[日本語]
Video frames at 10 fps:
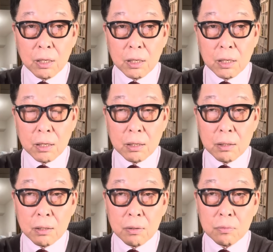
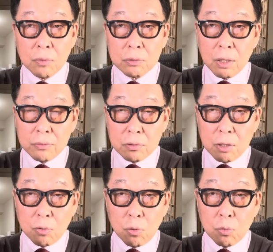えー、だん
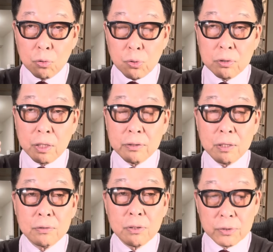だん遅くなって
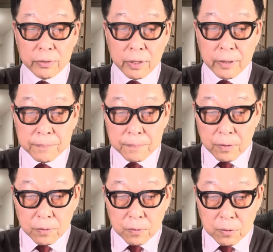るんですよね。
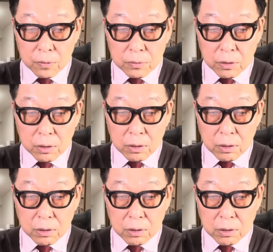だから、